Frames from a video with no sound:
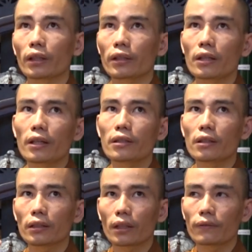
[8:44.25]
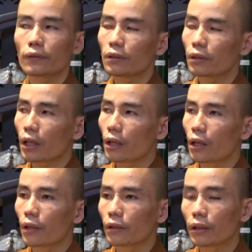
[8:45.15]
cảnh giới như là Tây Phương hay
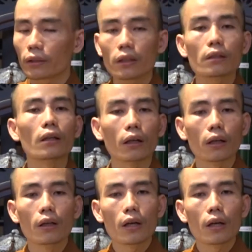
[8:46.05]
là như là thiên đường,